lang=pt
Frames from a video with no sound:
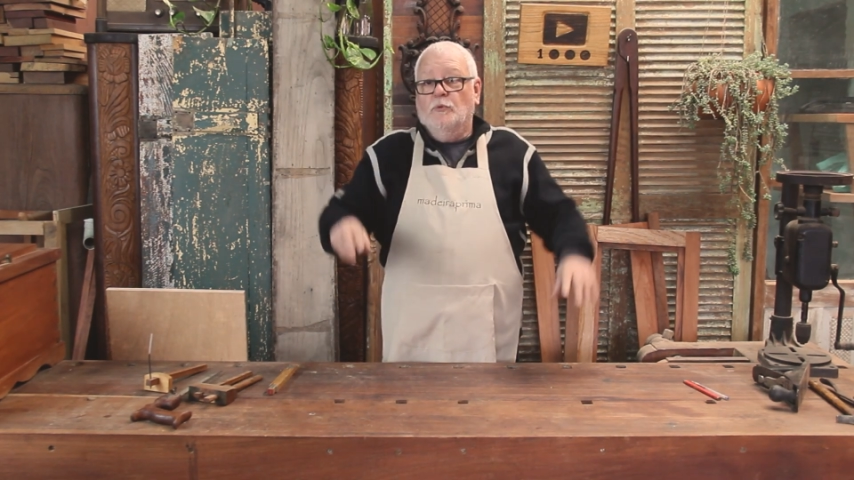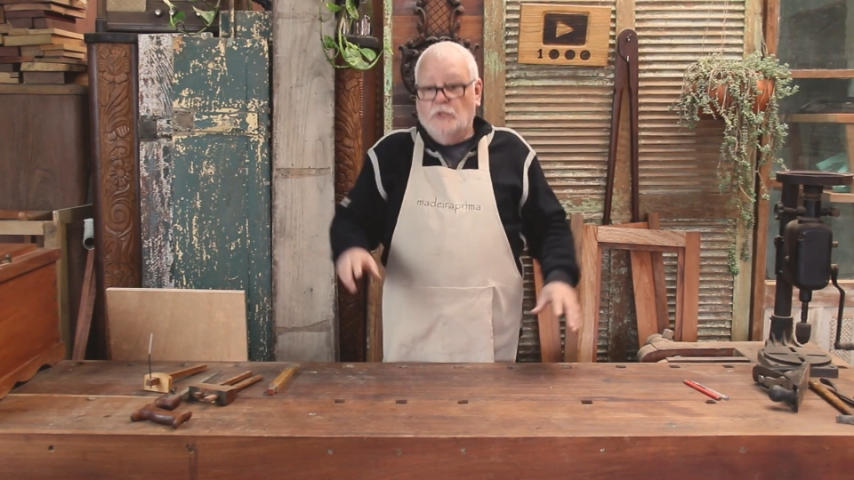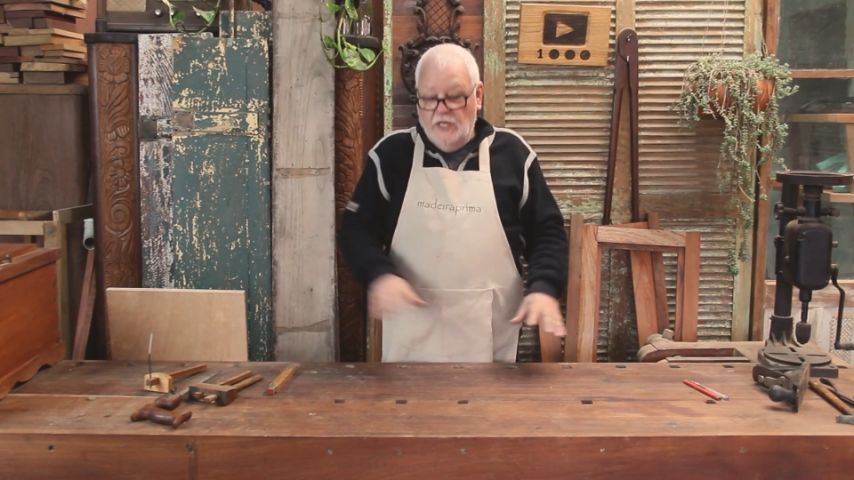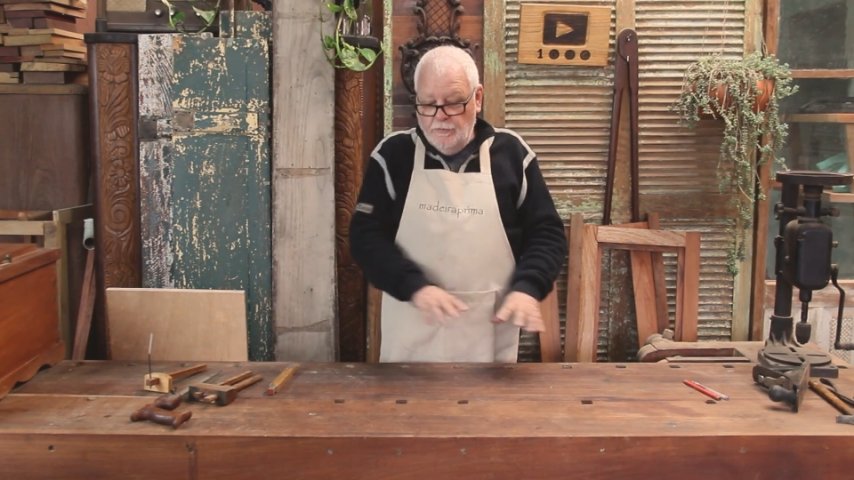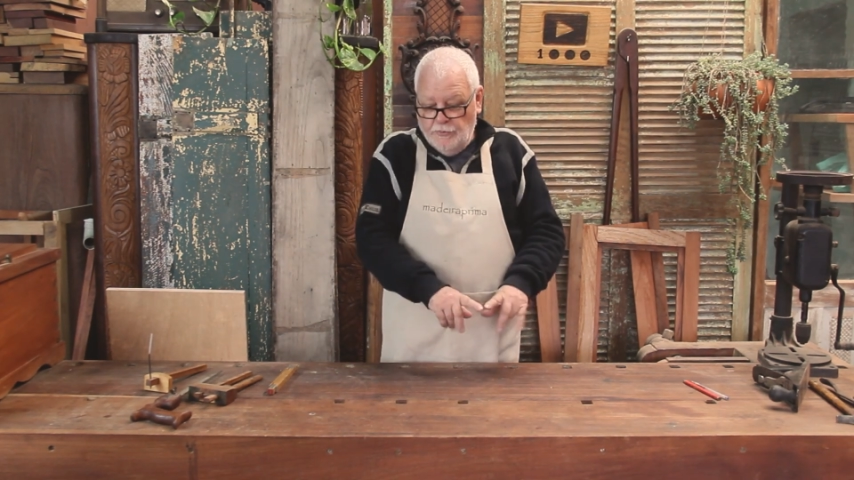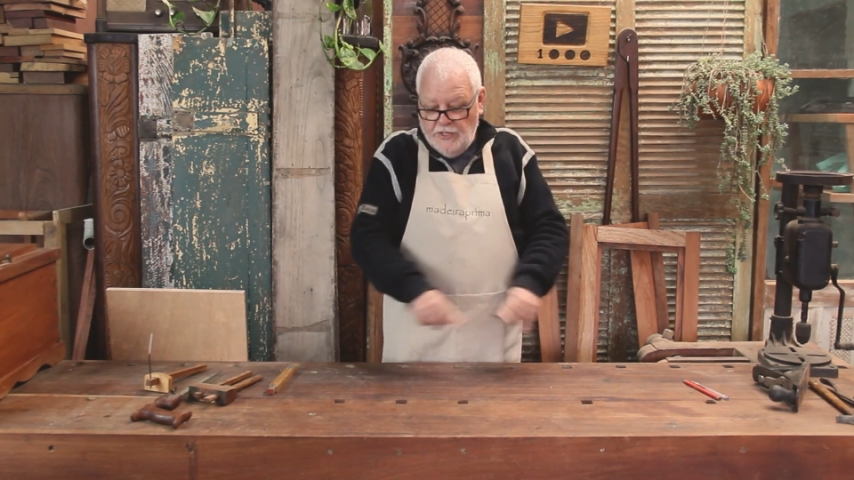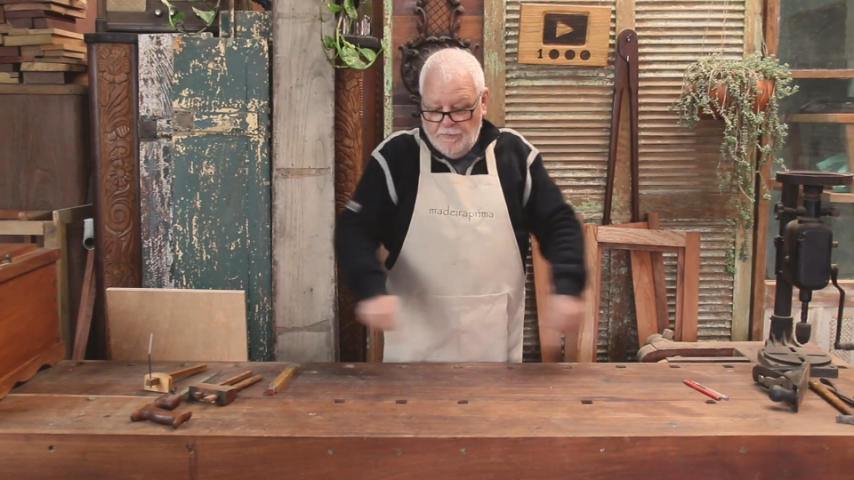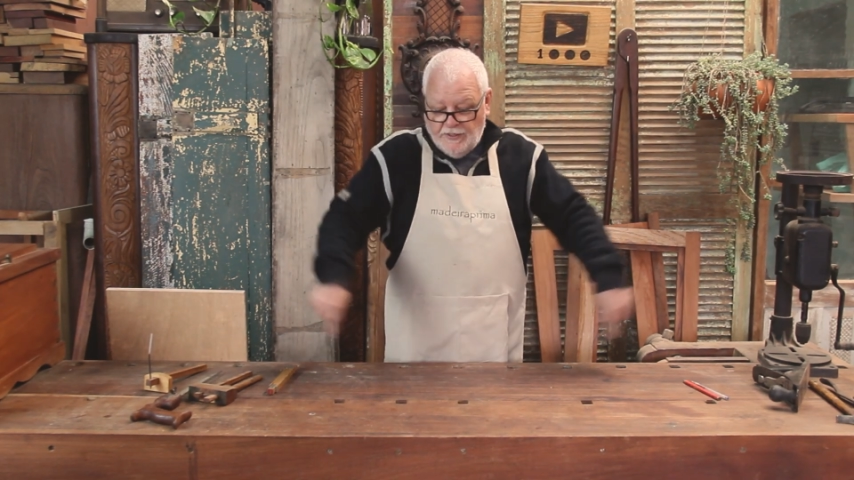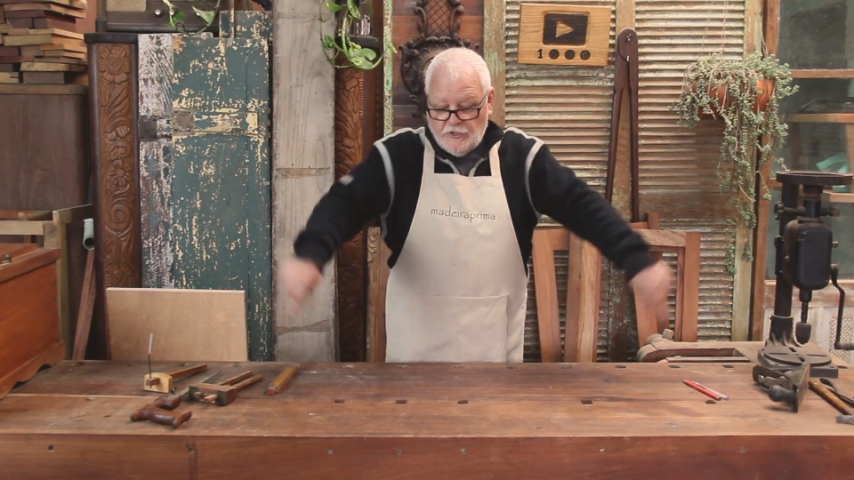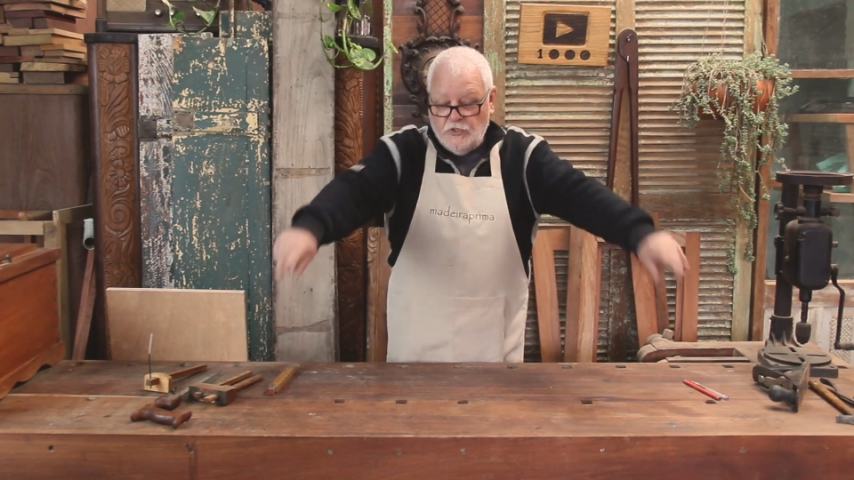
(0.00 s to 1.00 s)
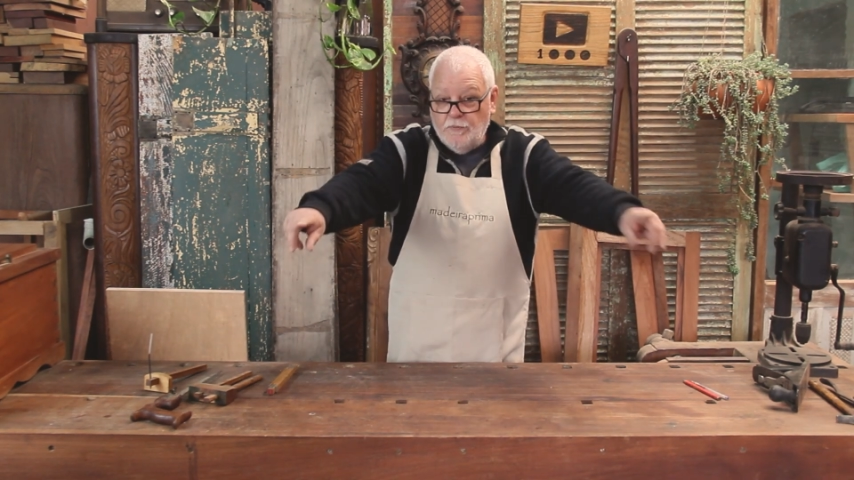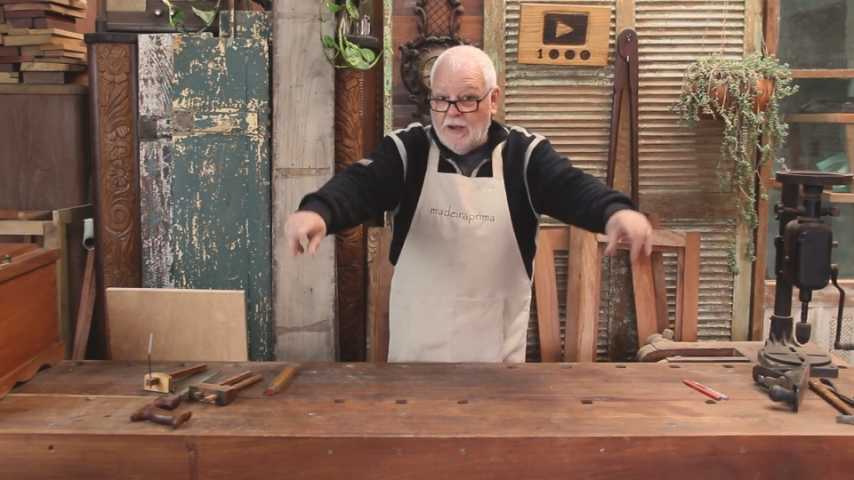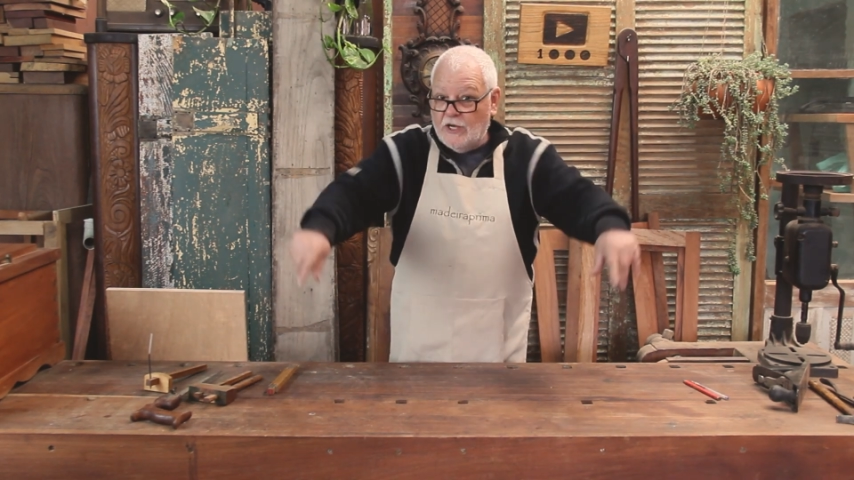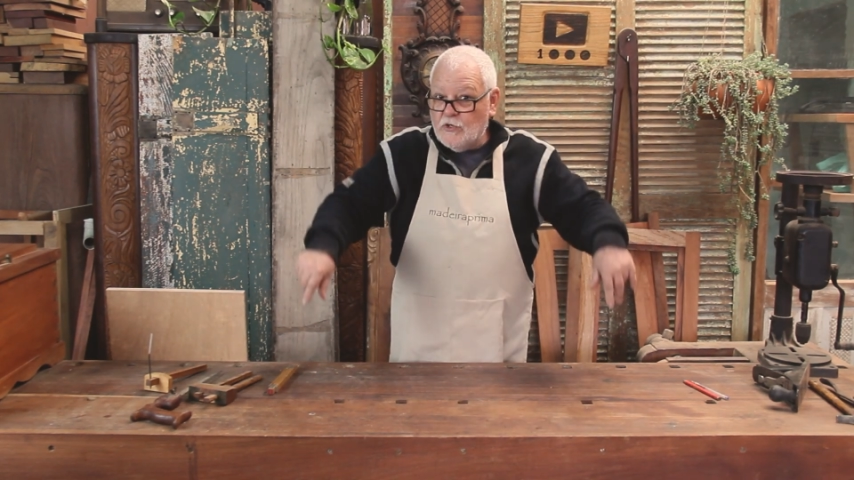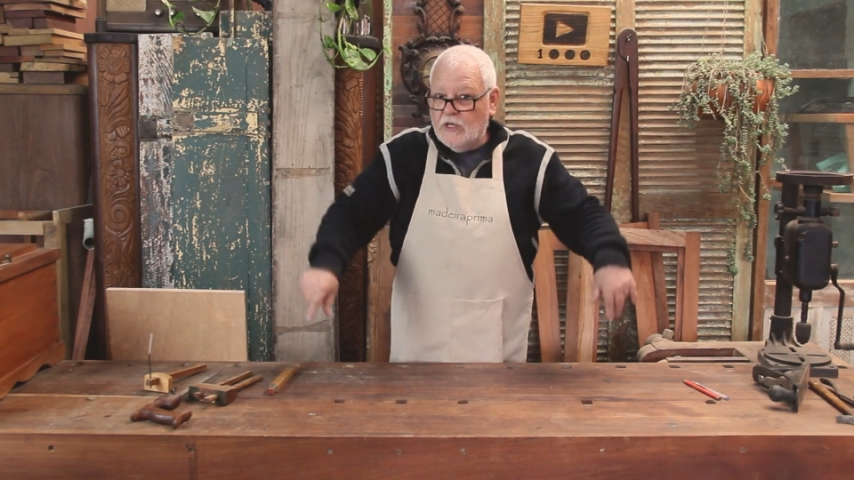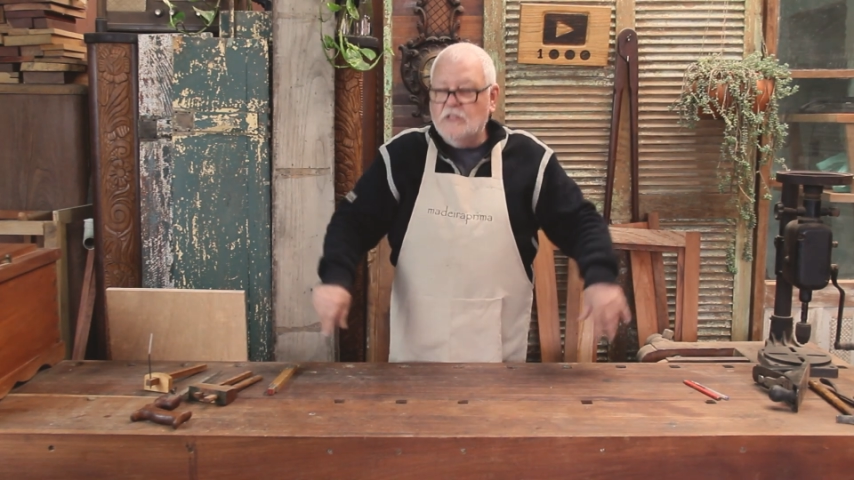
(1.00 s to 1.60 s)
O tampo e a parte de baixo,